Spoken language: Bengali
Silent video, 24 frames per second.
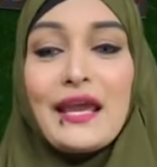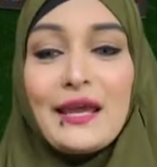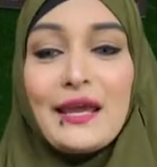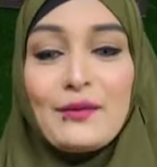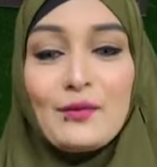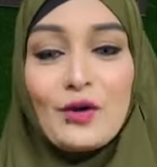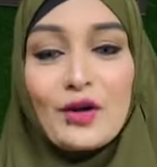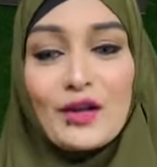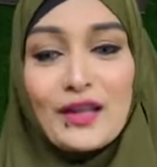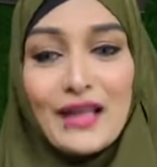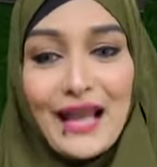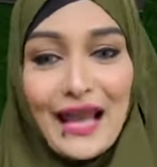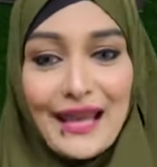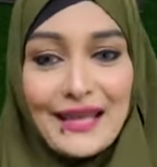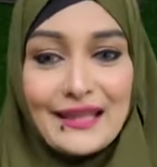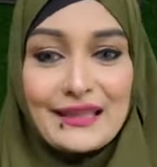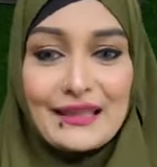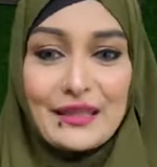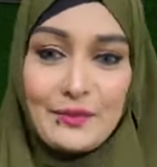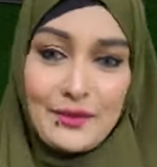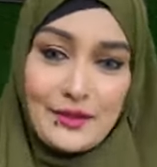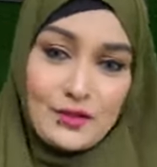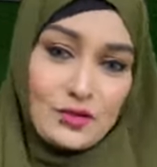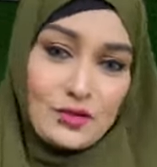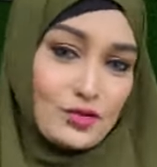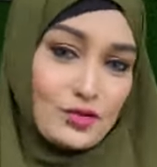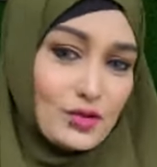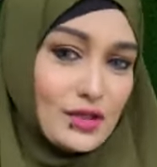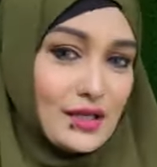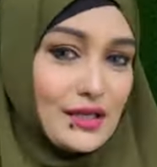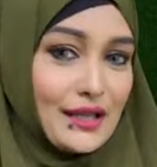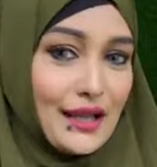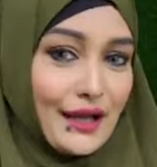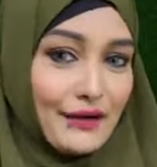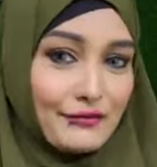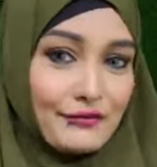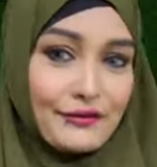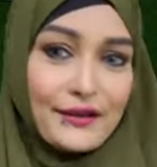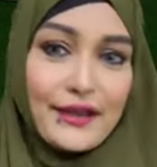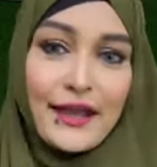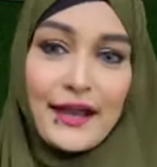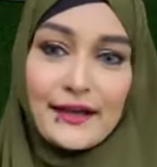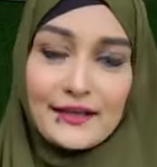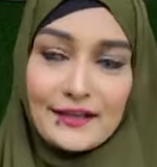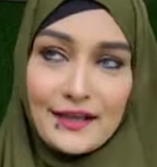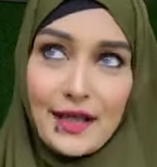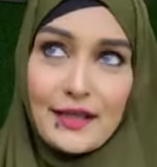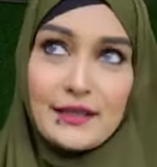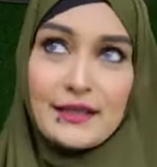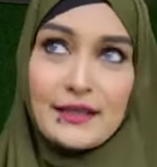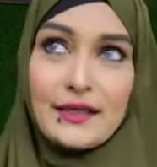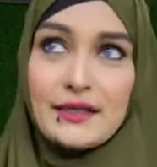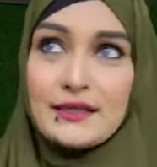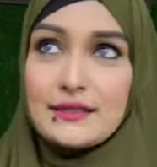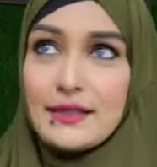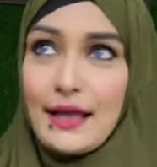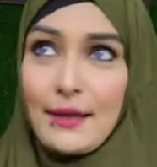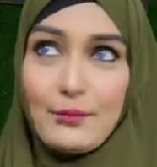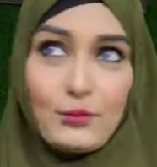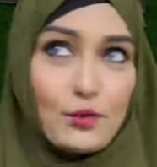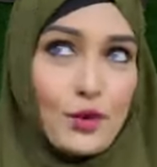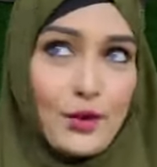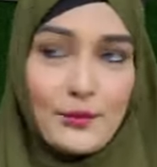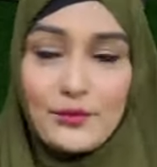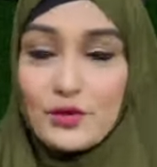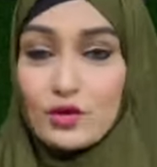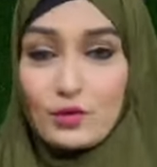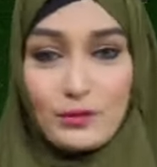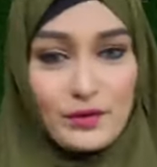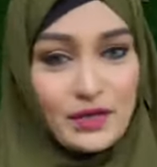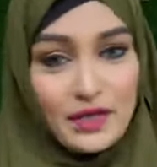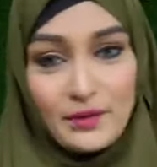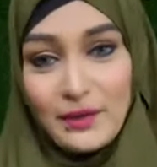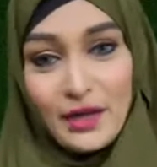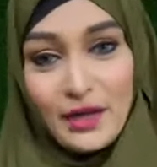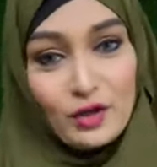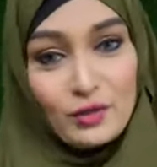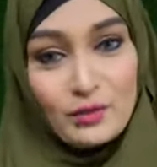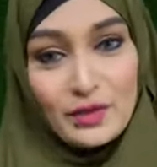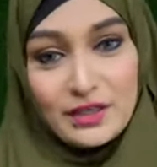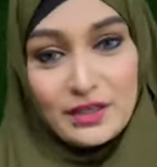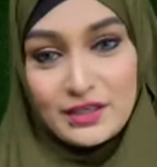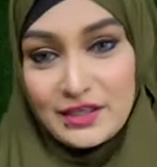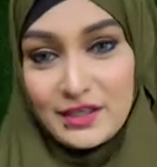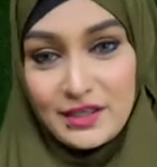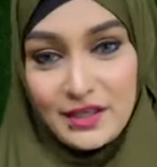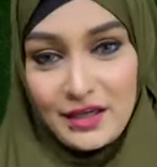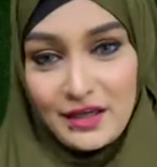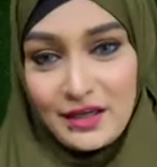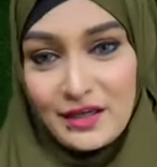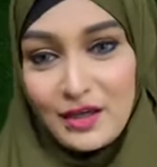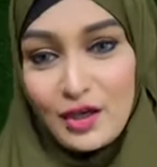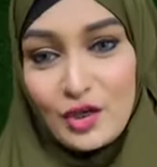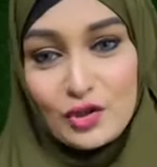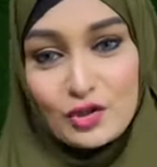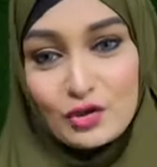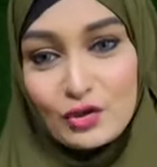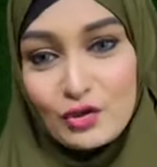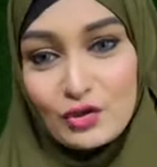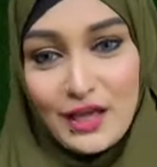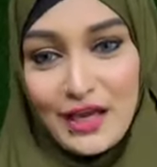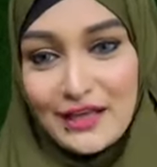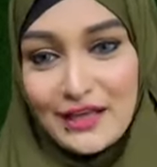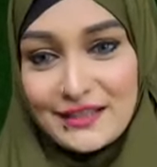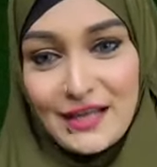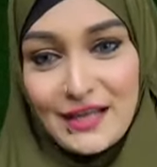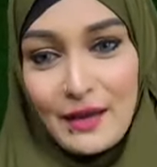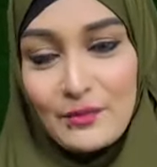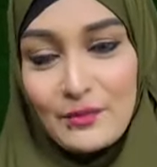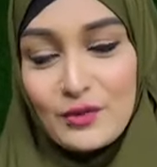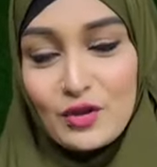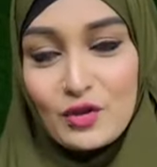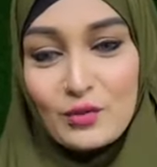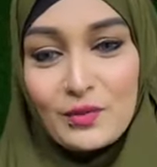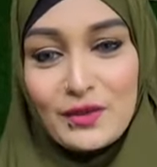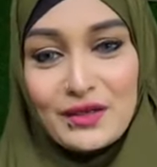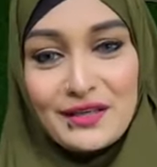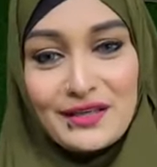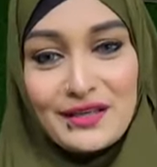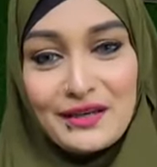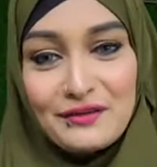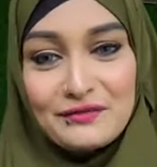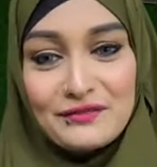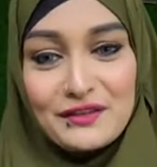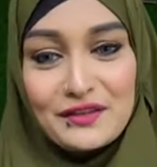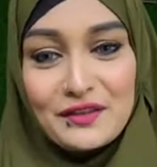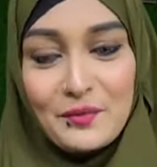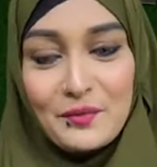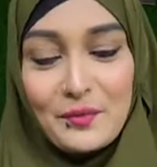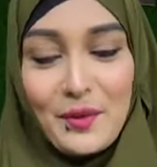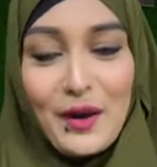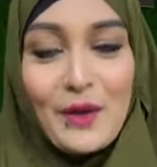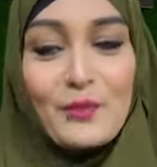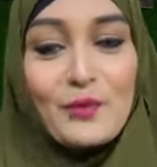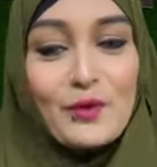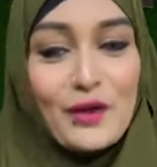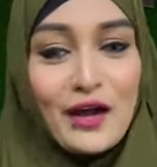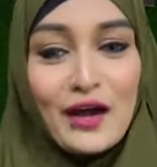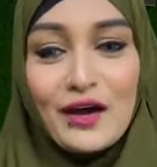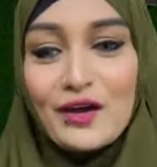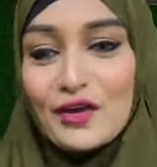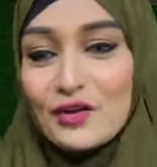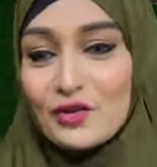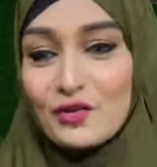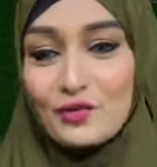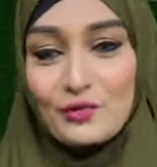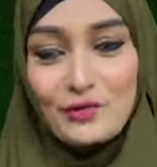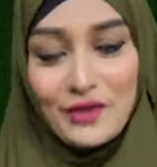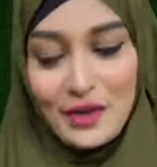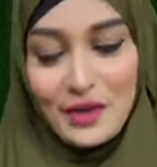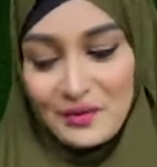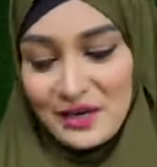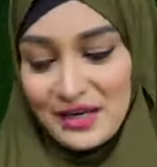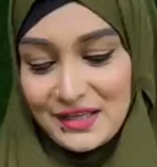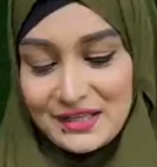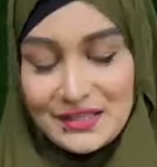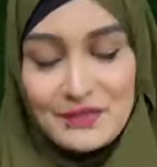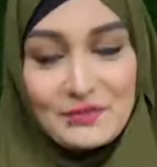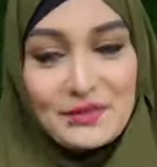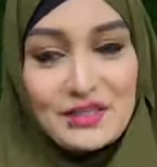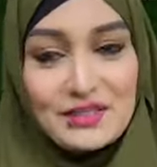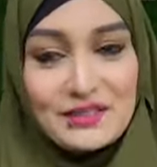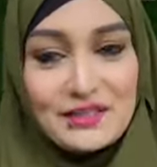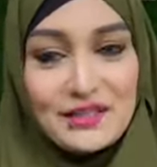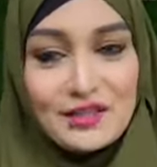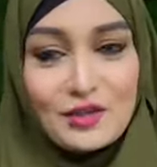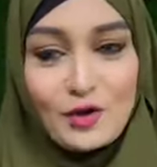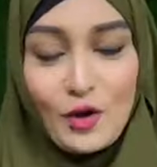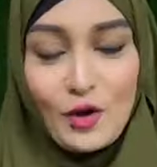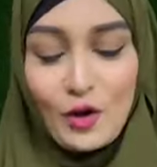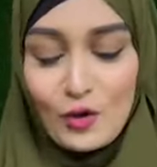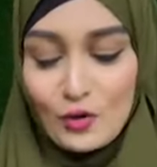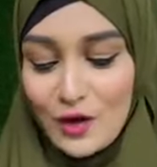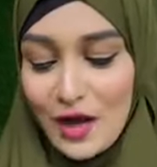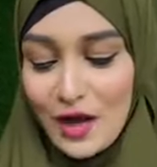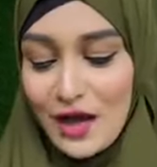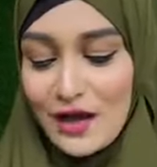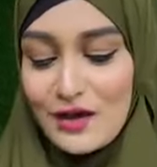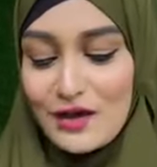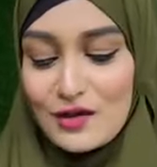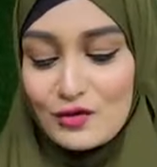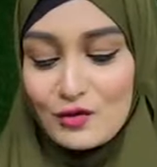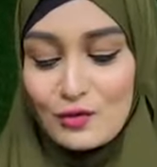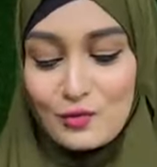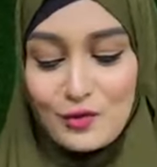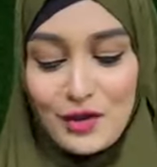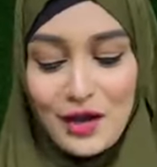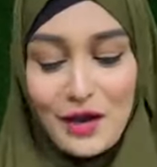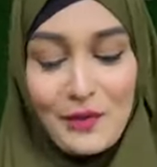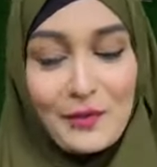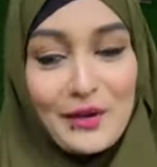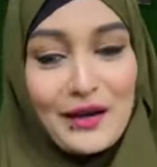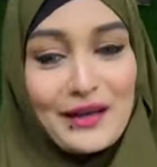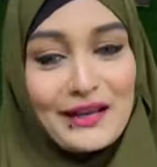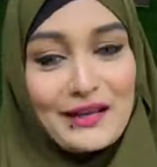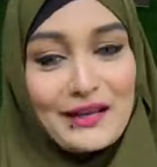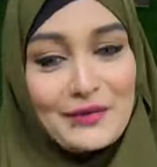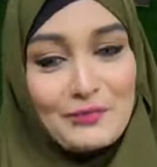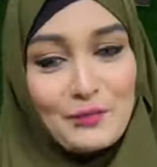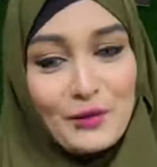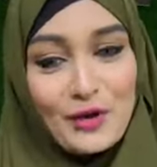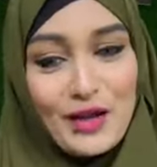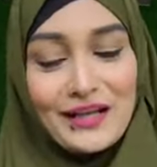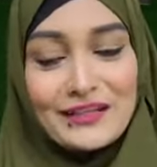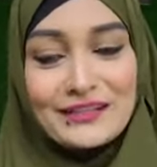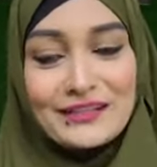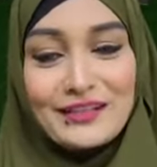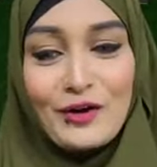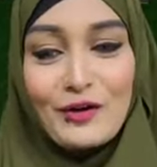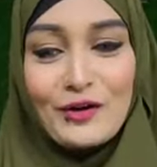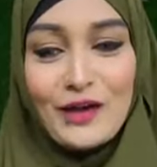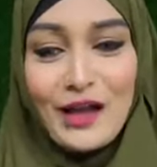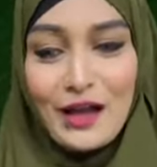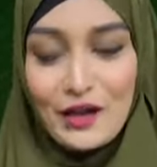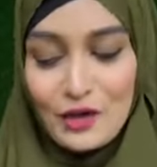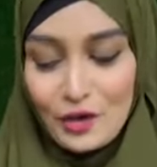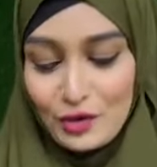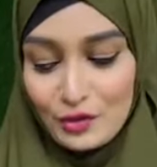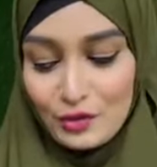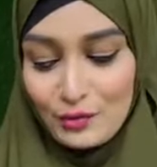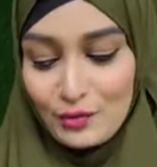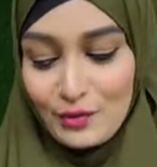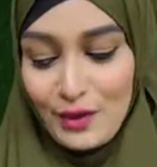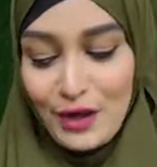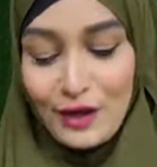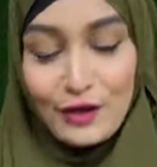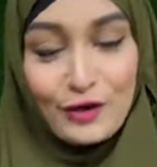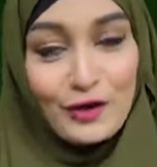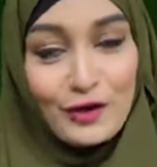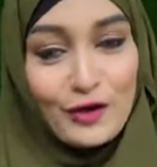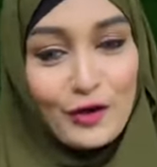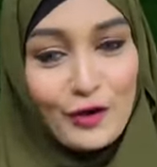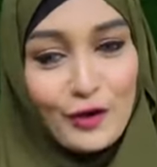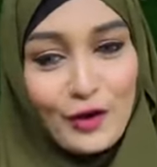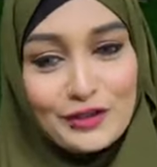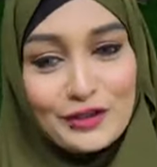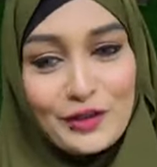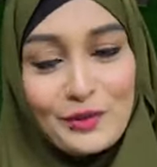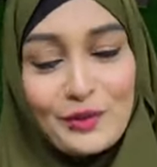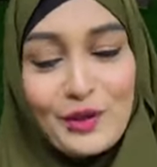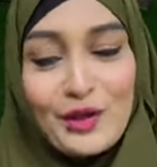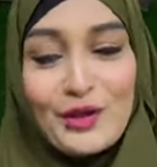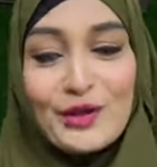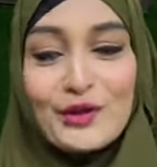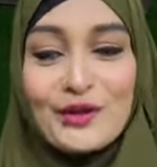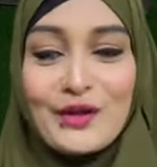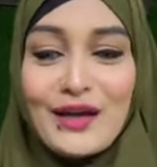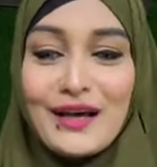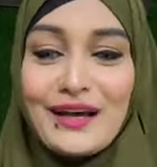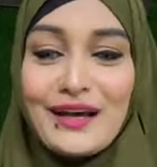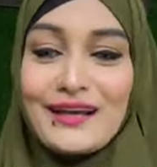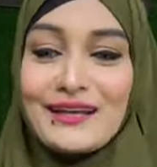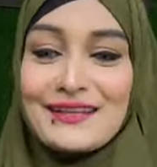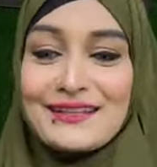এবং লাইক দেবেন যদি লাভ রিয়াক্ট না দেন যে আপু আমি তোমাকে ভালোবাসি না সো দ্যাট আমি তোমাকে লাভ দিতে পারবো না তুমি আমার এস এম এস সিং করো না তুমি আমাকে প্রোডাক্ট দাও না তুমি ভালো করে কথা বলো না